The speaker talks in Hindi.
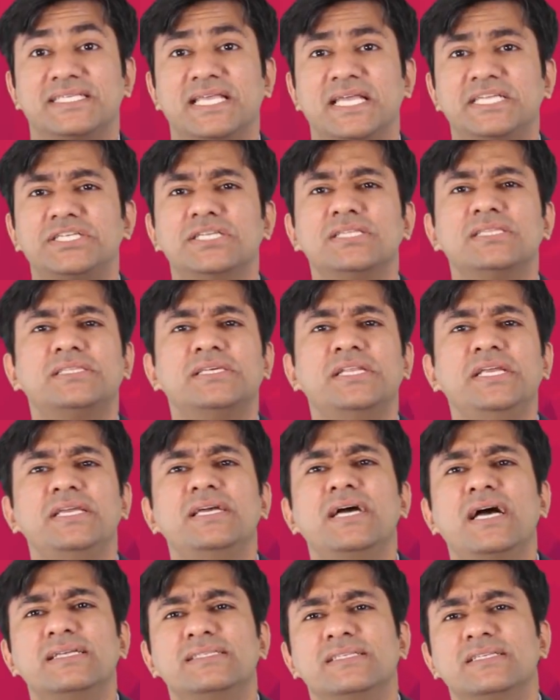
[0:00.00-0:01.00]
सेक्शन थ्री
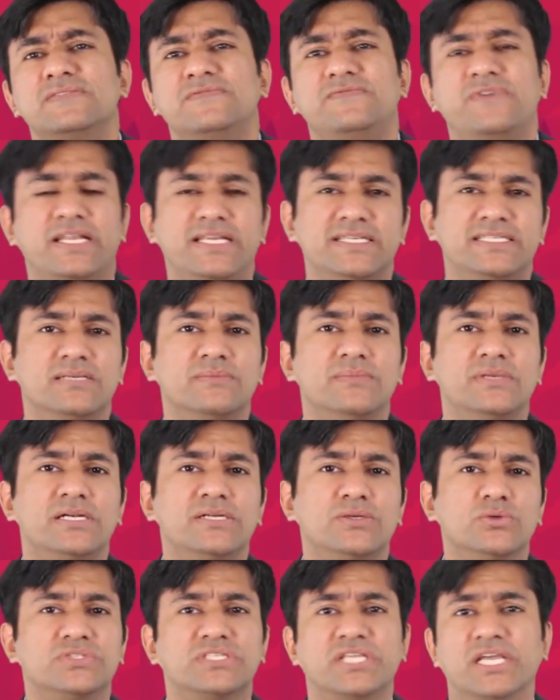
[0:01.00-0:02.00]
गाइज इज वेरी
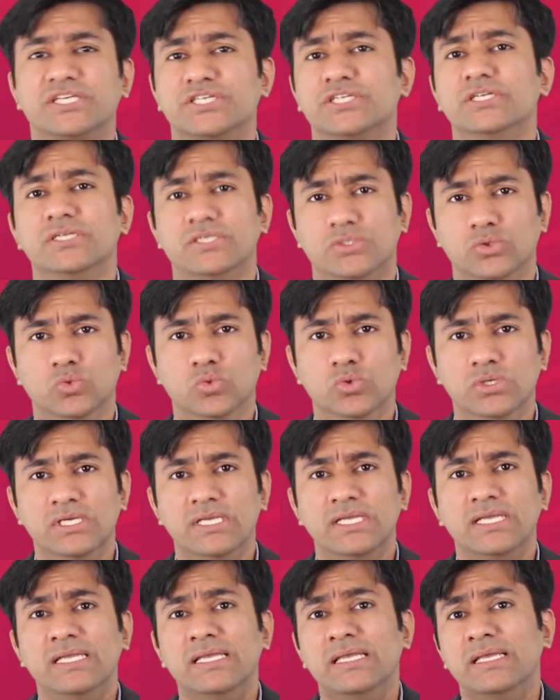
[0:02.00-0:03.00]
सिमिलर टू सेक्शन टू
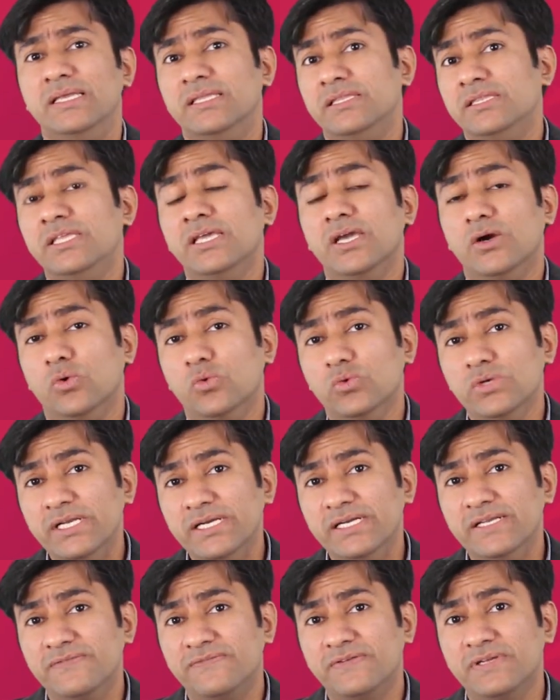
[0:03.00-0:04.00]
दी
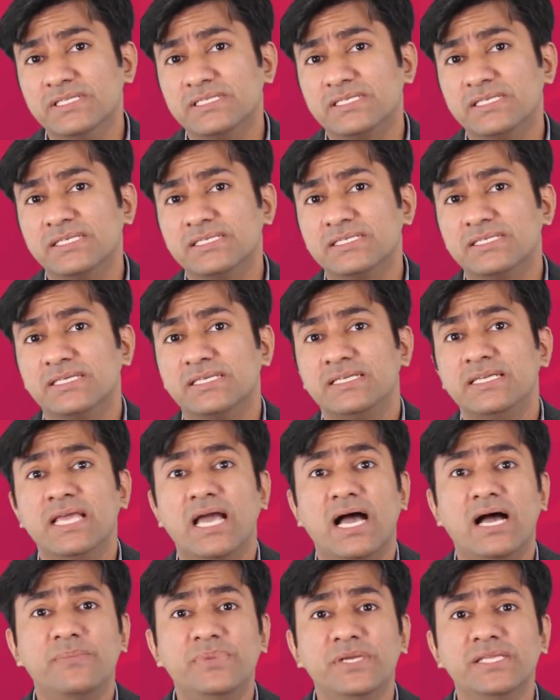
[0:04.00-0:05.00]
ओनली डिफरेंस इज कि
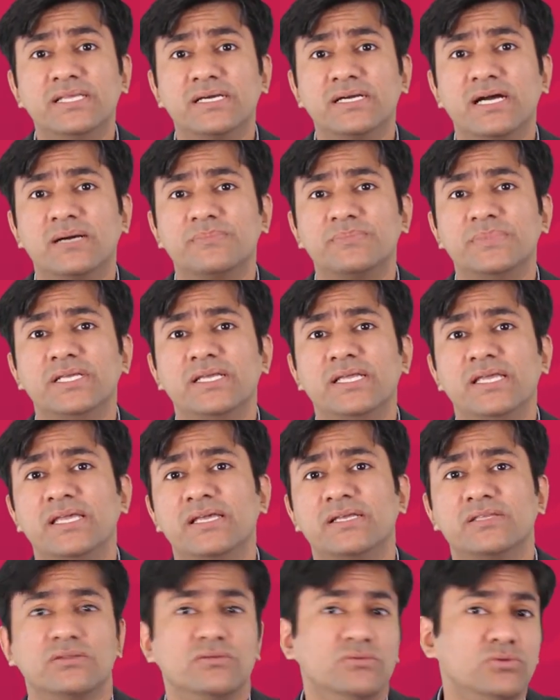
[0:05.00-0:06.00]
अभी तक आपने
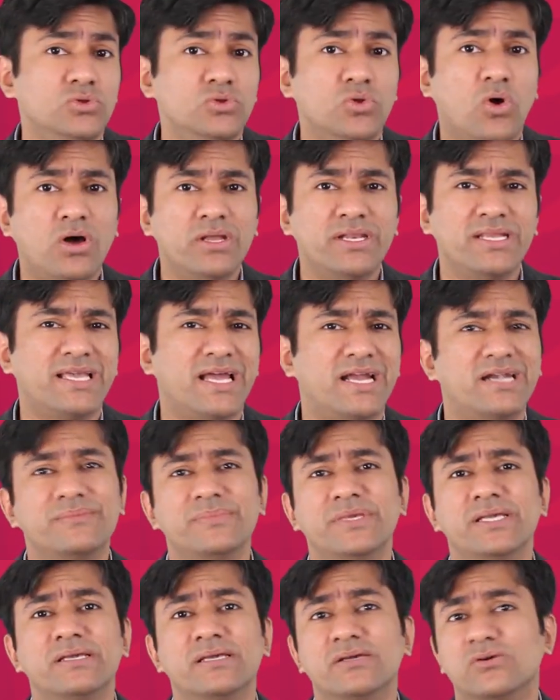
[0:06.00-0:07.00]
एक नॉन
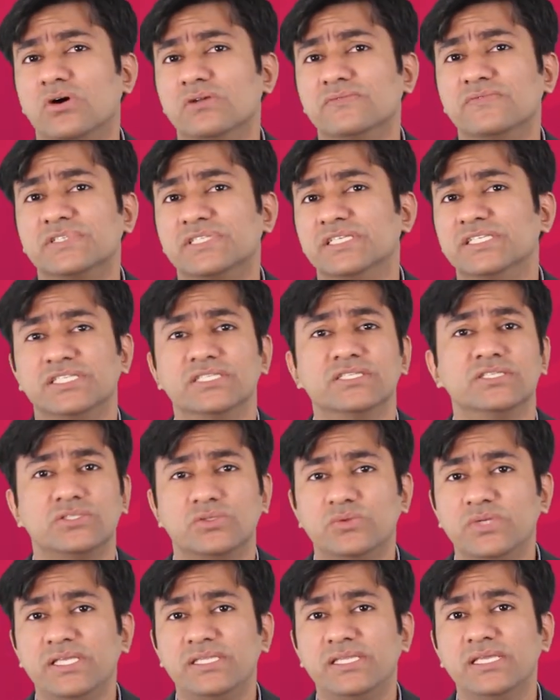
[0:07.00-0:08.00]
अकेडमिक कॉन्वर्सेशन
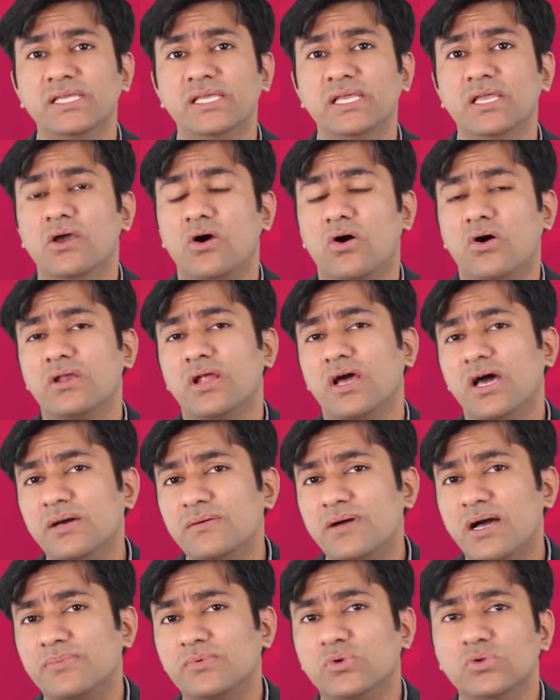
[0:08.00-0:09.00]
सुनी थी और
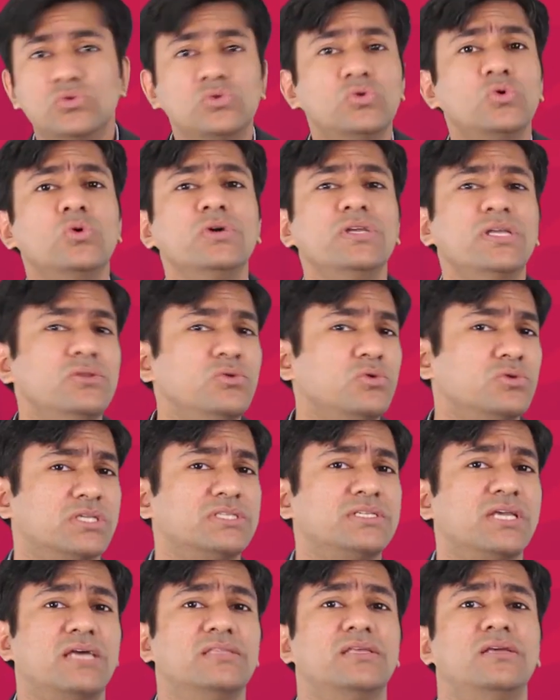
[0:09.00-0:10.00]
अब आपको दो या दो
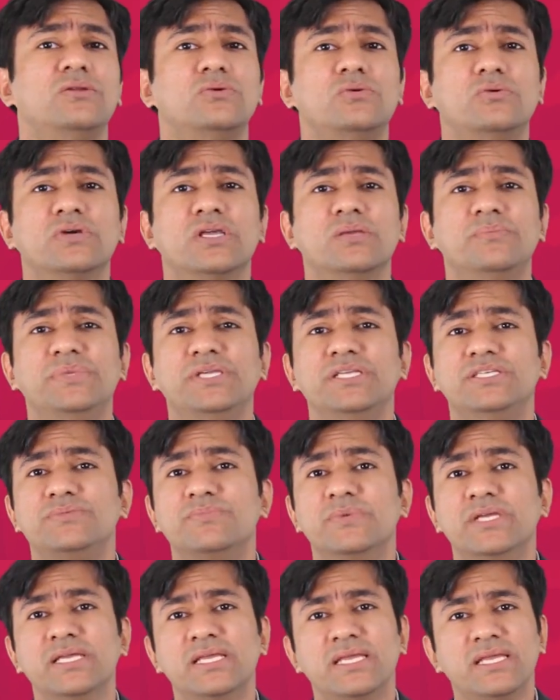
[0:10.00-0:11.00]
से ज़्यादा लोगों के
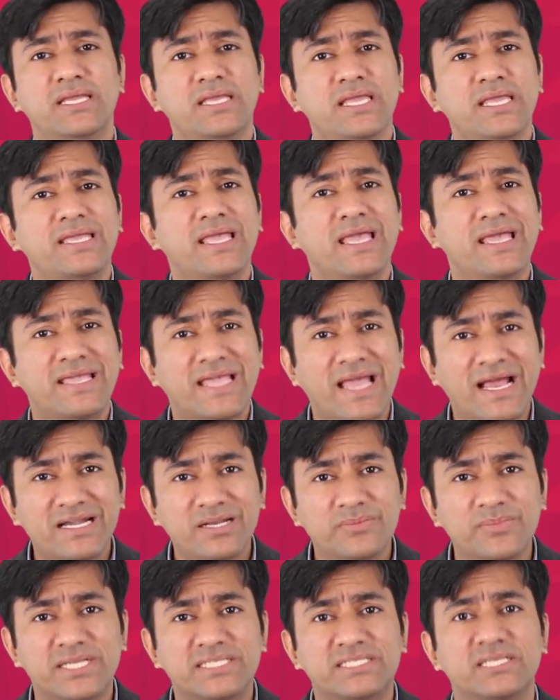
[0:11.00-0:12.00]
बीच में एक
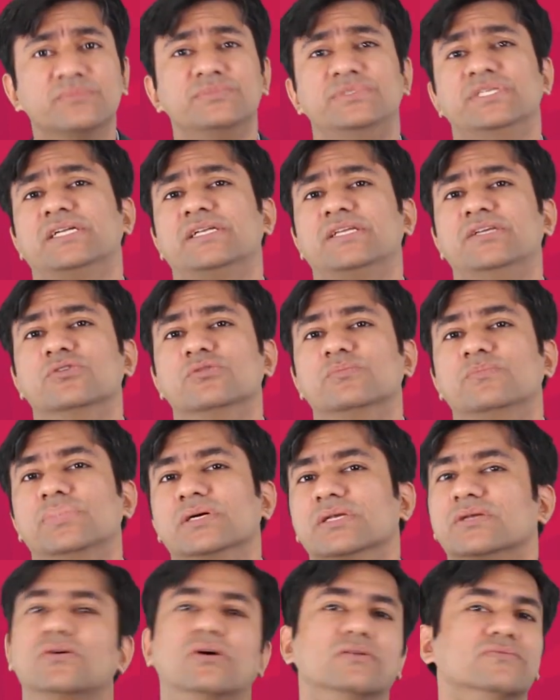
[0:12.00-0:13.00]
अकेडमिक सब्जेक्ट के
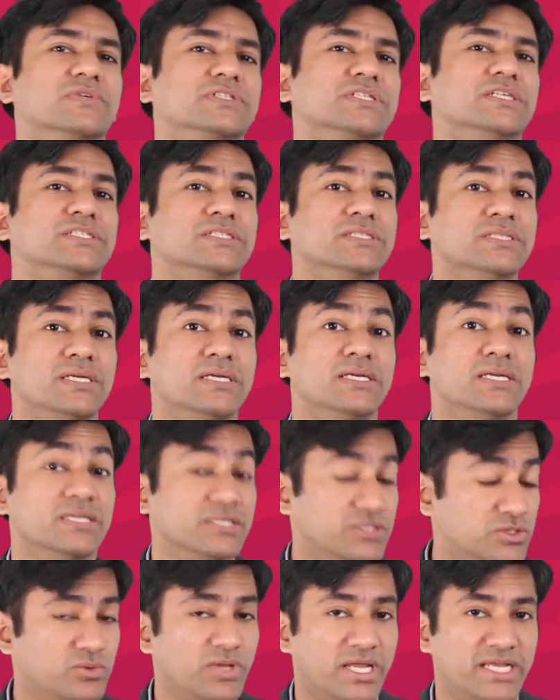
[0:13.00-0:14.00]
ऊपर कॉन्वर्सेशन
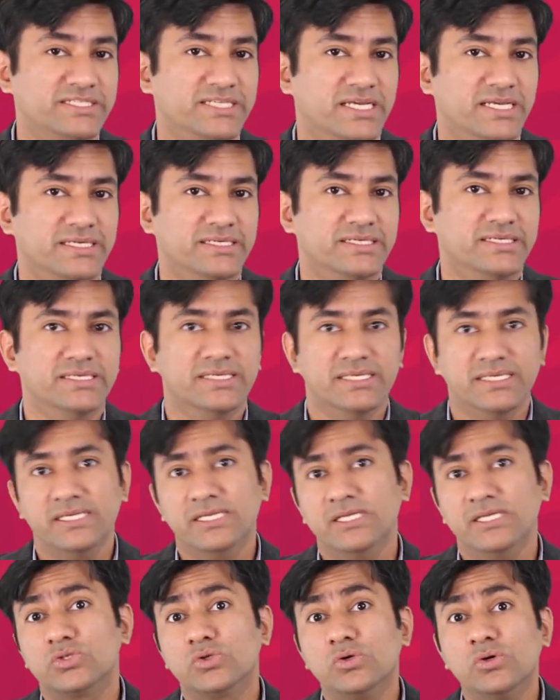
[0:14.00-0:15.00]
सुनाई जाएगी
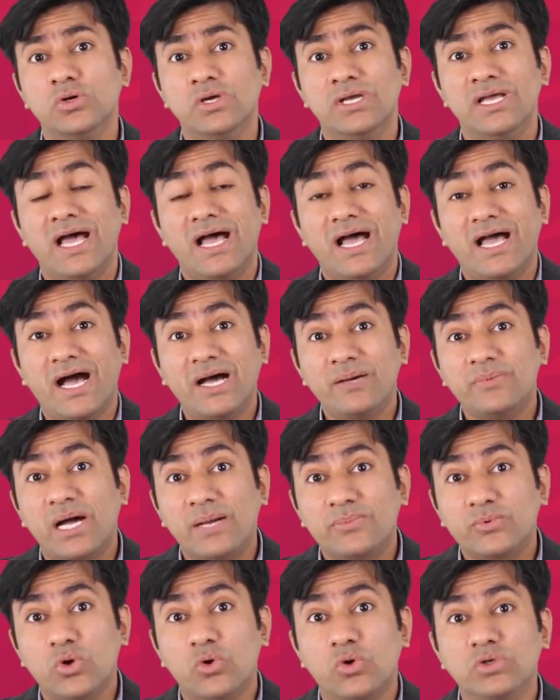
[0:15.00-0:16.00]
सो so, अब
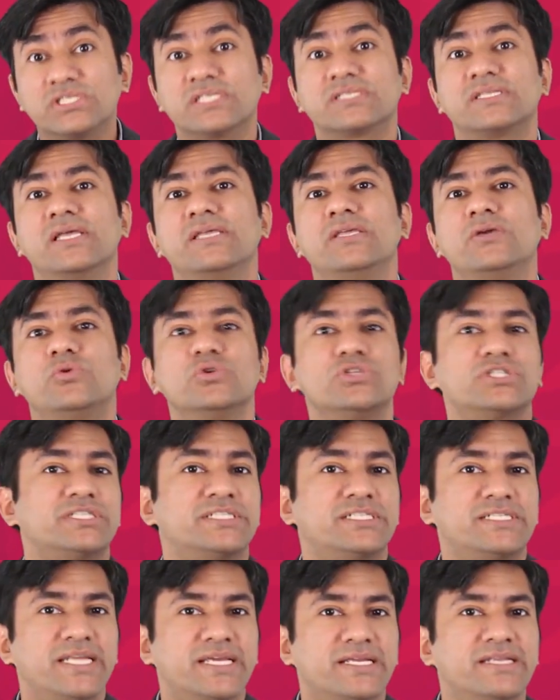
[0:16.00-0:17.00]
आपको हो सकता है कि कुछ
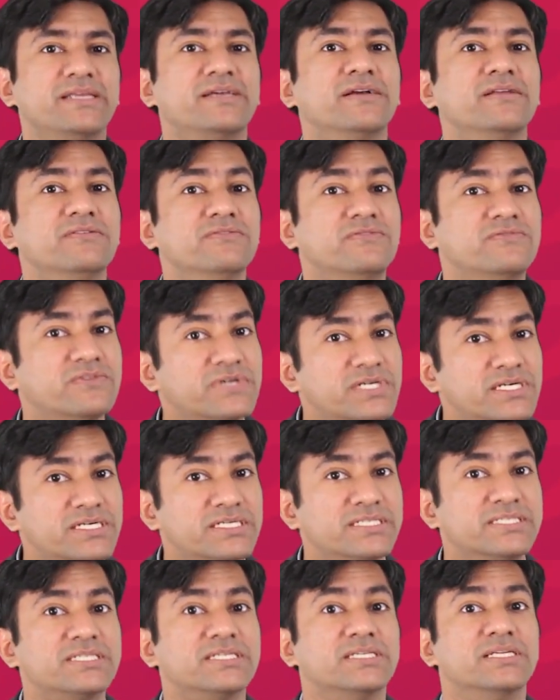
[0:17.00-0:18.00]
टेक्निकल
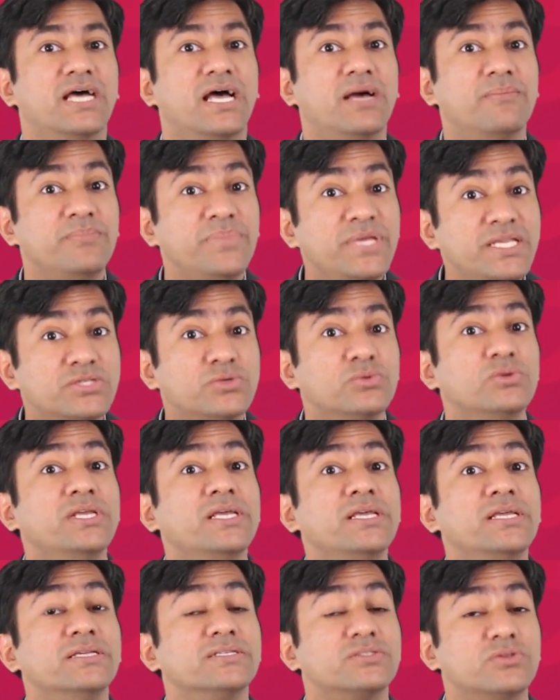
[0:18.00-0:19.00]
वर्ड्स भी
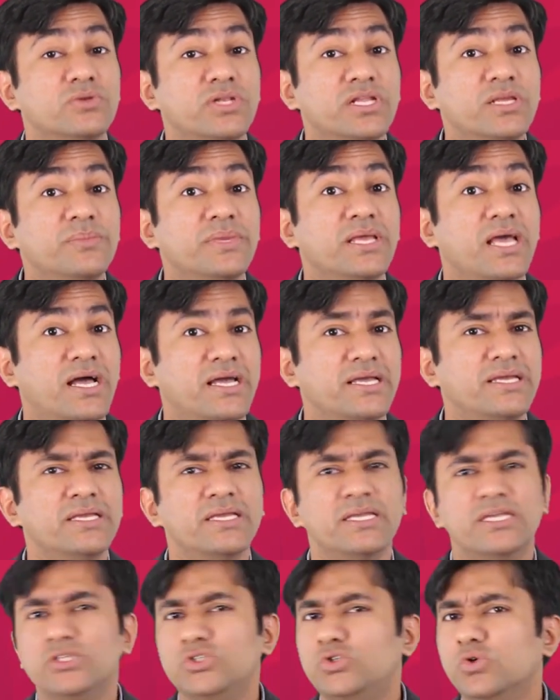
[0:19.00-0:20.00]
सुने सुनने में आए
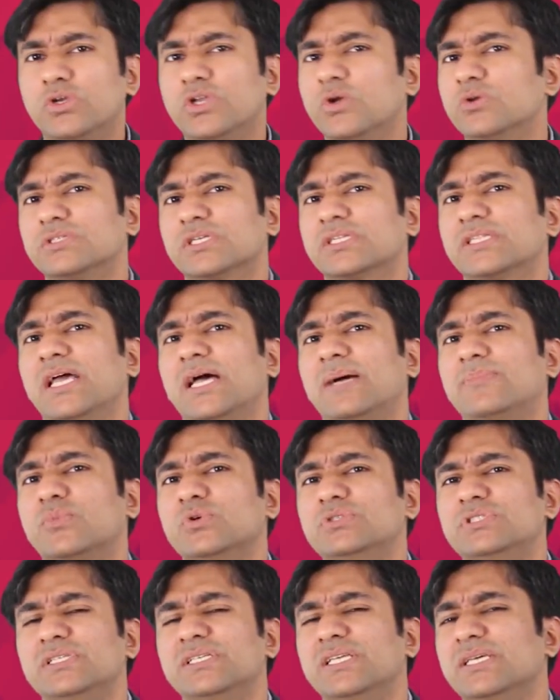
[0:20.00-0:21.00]
जो कि हो सकता है
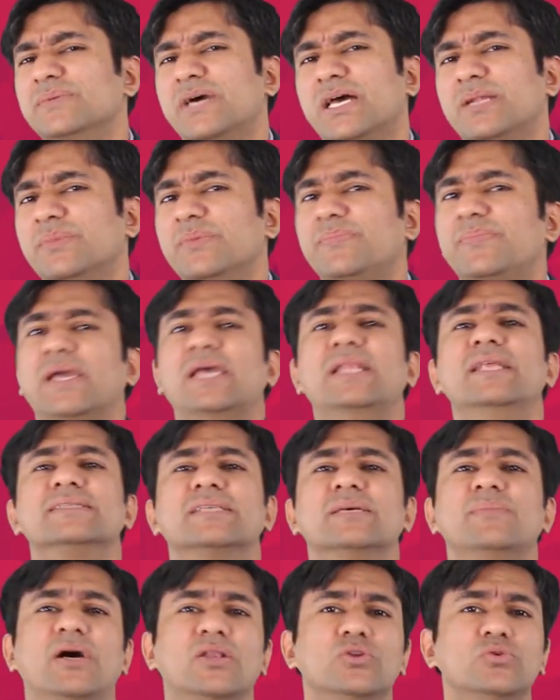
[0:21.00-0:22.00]
आपको जिनके बारे में पहले
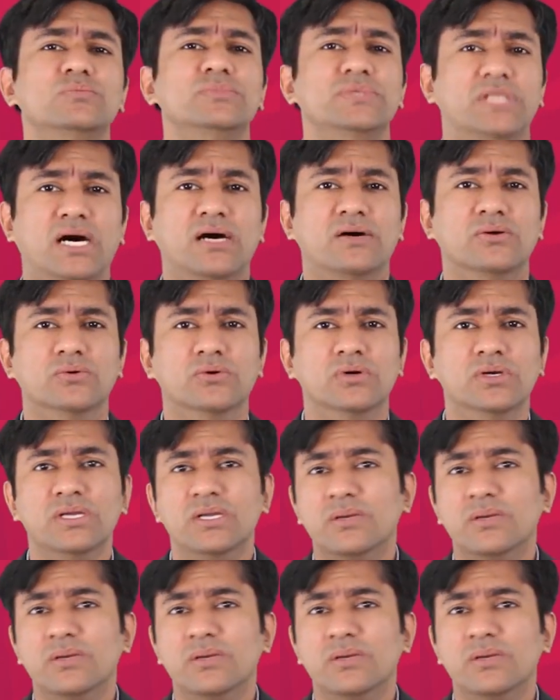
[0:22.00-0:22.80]
से मालूम ना हो